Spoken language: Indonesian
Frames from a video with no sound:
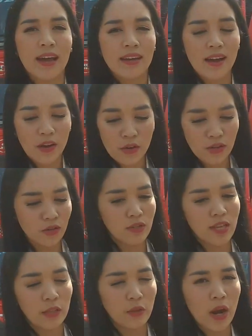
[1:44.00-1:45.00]
kalau untuk
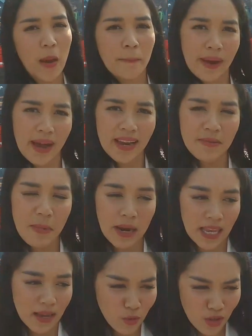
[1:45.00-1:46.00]
sektor apa
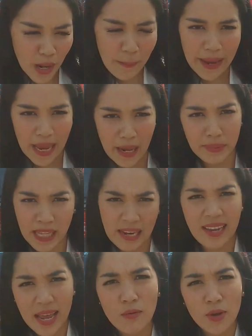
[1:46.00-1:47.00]
dipakainya mungkin apa ya?
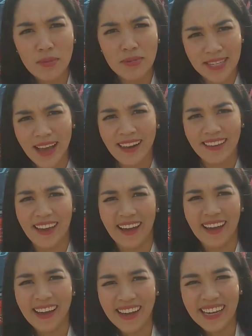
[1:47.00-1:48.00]
Pertanian mungkin bisa kali ya?
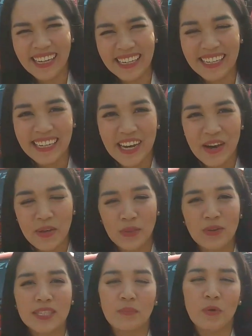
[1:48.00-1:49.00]
Apa mbak?
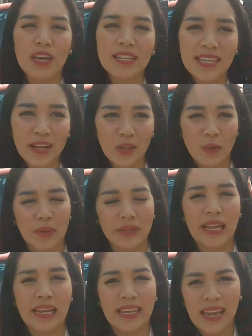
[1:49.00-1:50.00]
Mungkin sektor
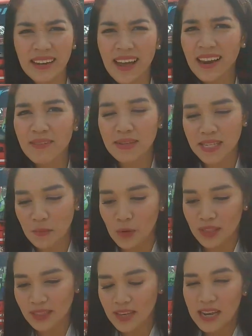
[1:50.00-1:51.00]
pertanian kali pertanian.
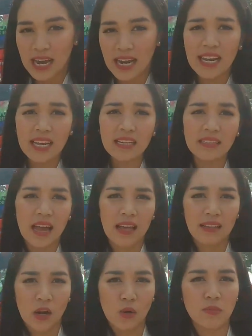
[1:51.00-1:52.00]
buat karena ini kan nggak
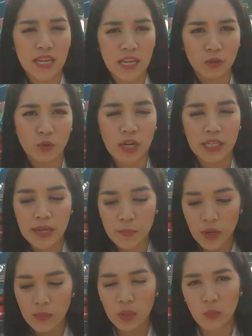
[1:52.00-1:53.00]
terlalu besar juga yeah. jadi iya.
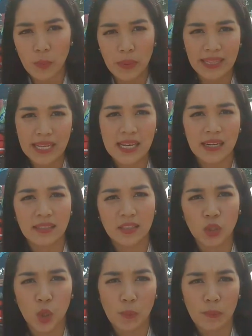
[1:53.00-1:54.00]
mungkin buat mobilitas yang
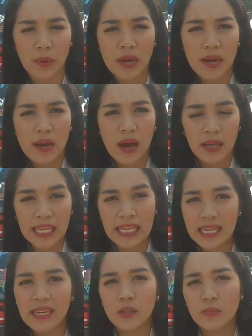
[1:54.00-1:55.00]
cukup
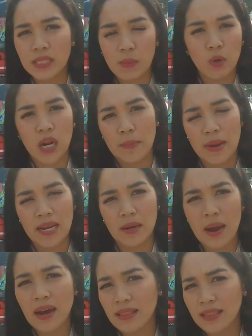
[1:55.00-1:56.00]
tinggi itu bisa mondar mandir
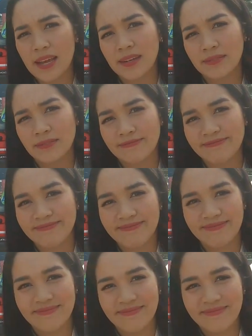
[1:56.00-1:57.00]
banget ya. Oke
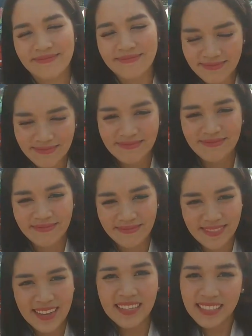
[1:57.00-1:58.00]
okay, siap. Thank you
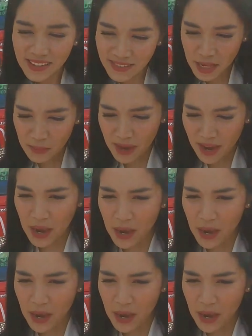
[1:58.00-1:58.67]
Mandra. Sama.